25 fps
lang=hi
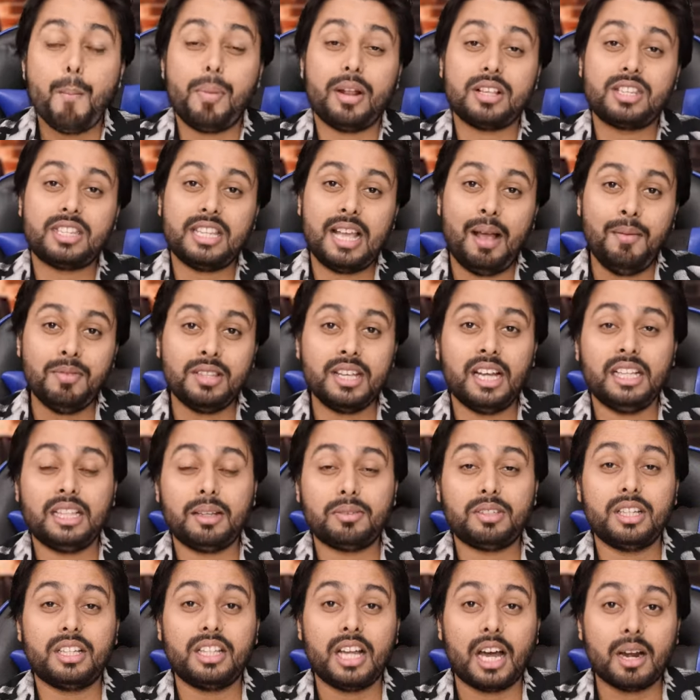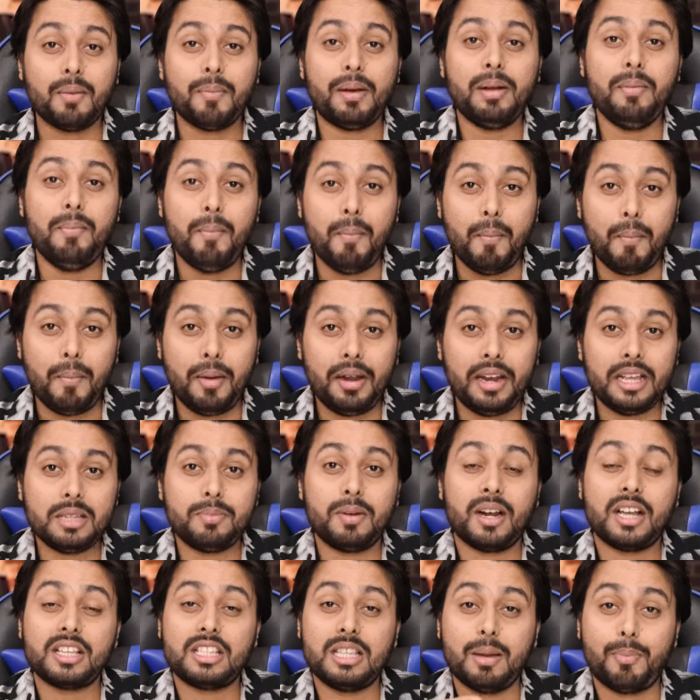प्लस सैमसंग की तरफ से थर्मल
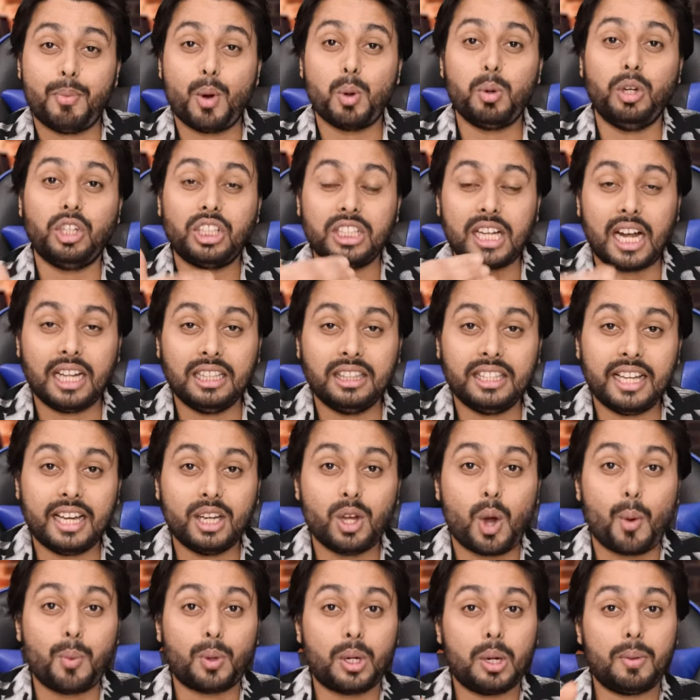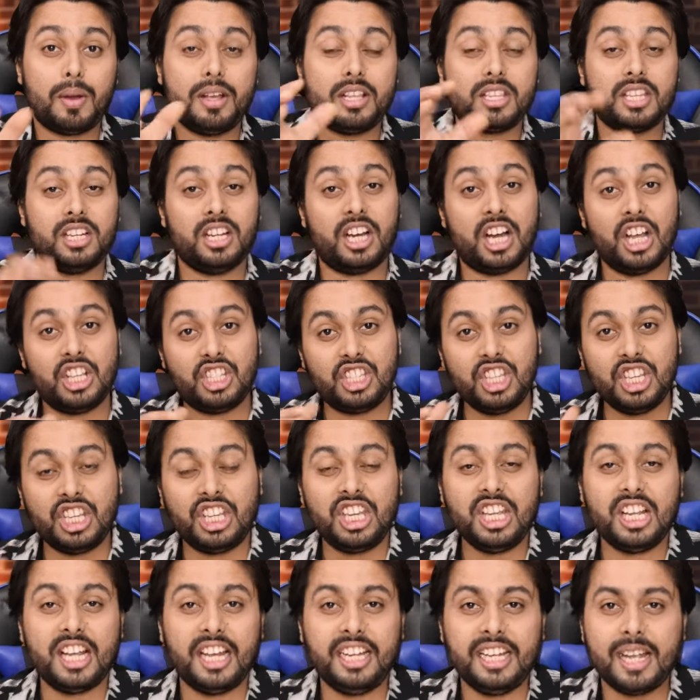मैनेजमेंट का सपोर्ट भी शानदार है ऑप्टिमाइजेशन अच्छी
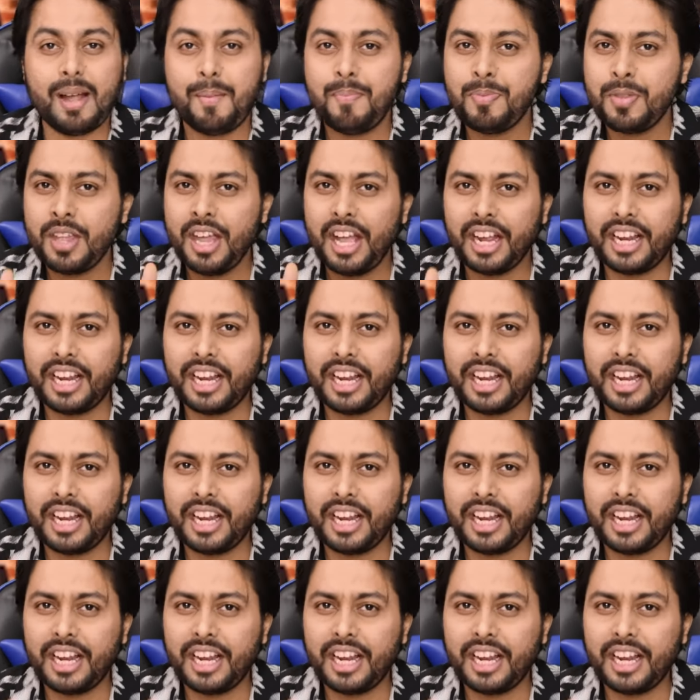की गई है